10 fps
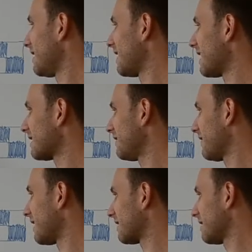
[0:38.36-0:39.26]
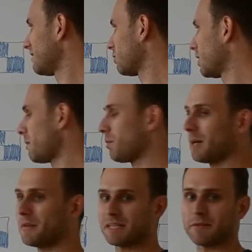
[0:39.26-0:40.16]
tej kartki w kratkę z niektórymi
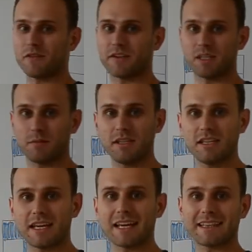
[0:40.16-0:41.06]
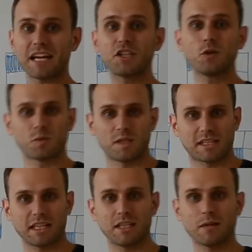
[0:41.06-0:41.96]
polami zamalowanymi da się
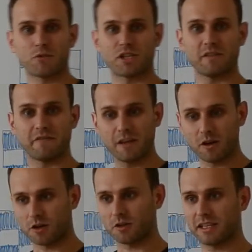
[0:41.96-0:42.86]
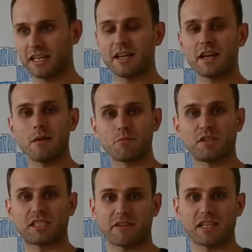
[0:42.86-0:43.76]
uzyskać przez wielokrotne
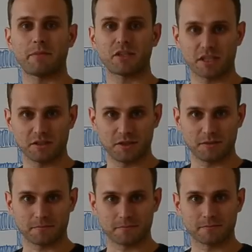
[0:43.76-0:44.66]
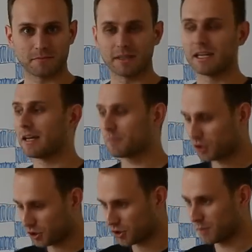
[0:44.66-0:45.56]
przystawienie pieczęci.
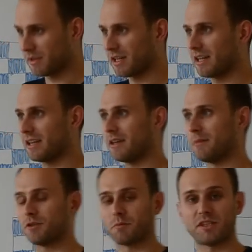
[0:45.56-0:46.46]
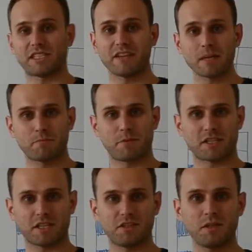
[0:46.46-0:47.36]
Przy czym y, to przystawienie
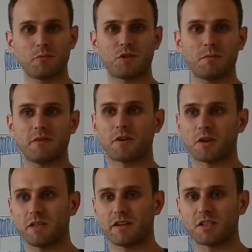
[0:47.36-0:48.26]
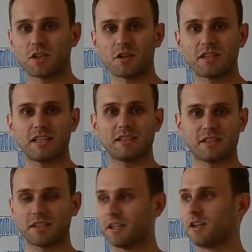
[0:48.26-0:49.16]
pieczęci musimy wykonywać zgodnie
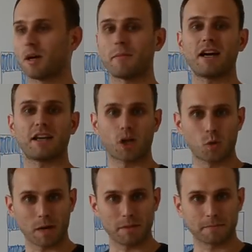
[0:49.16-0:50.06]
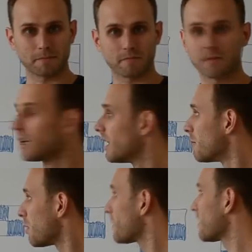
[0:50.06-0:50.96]
z kilkoma regułami.
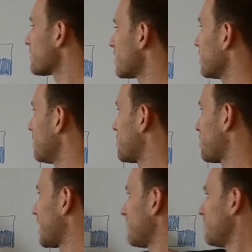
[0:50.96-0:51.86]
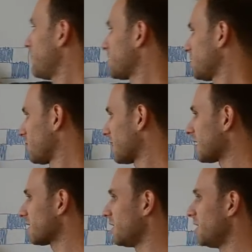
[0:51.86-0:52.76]
Po pierwsze, gdy przykładamy pieczęć do
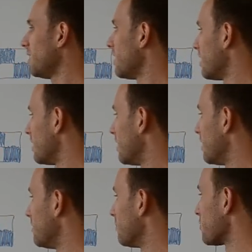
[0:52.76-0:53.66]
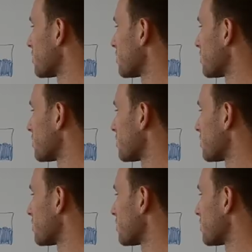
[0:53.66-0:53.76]
kartki, y,